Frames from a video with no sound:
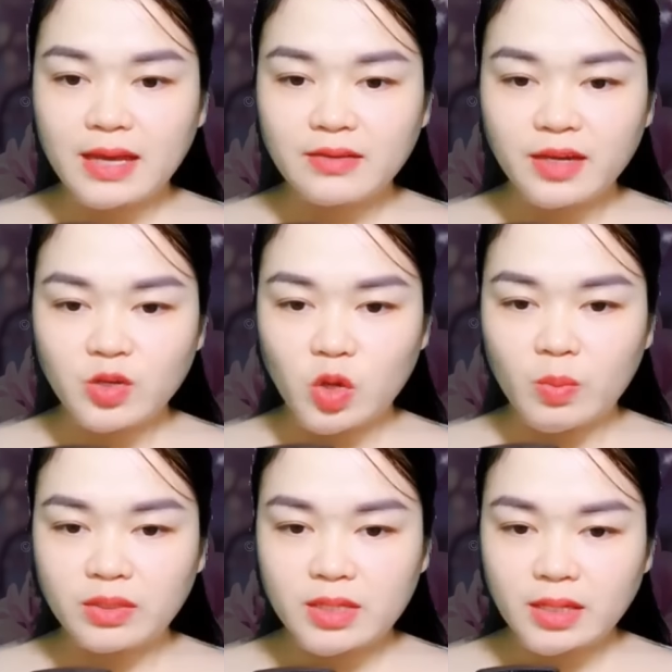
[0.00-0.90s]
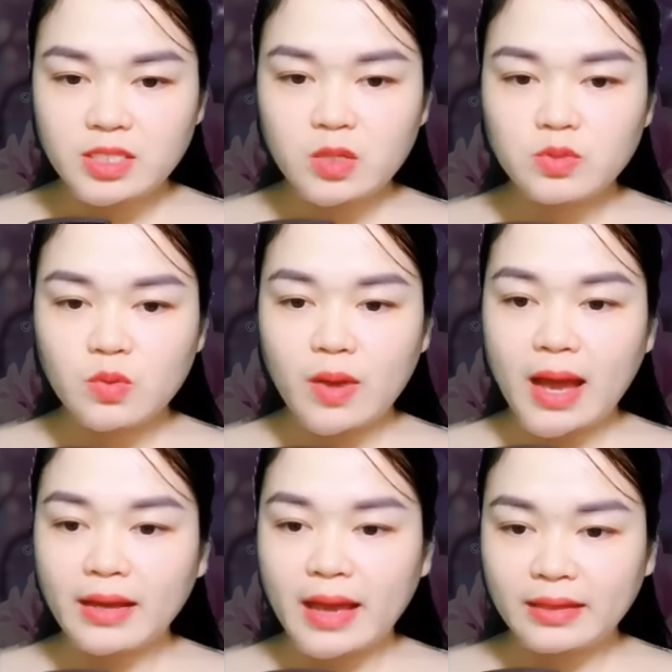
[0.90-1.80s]
là người nổi bật nhất trong số
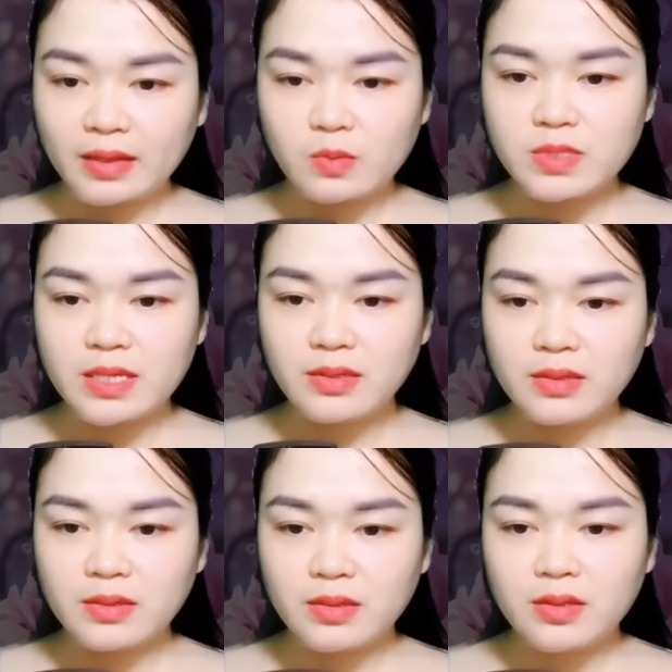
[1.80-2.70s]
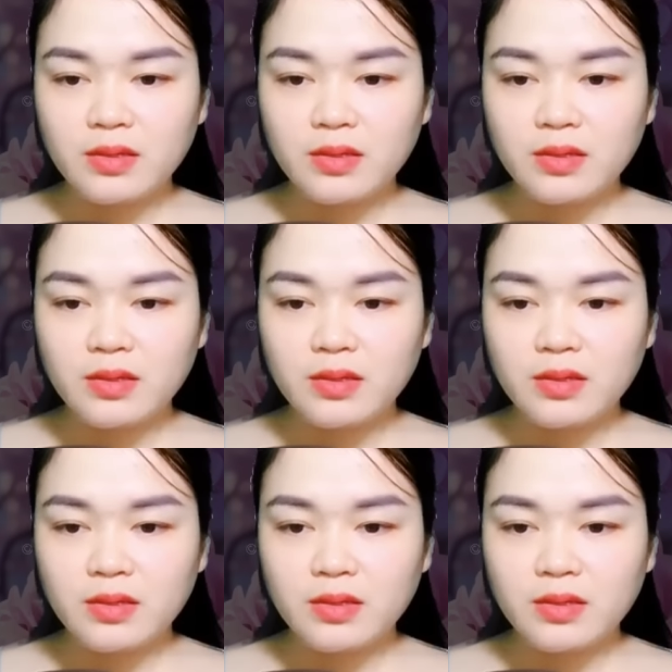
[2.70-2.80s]
hàng ngàn học sinh.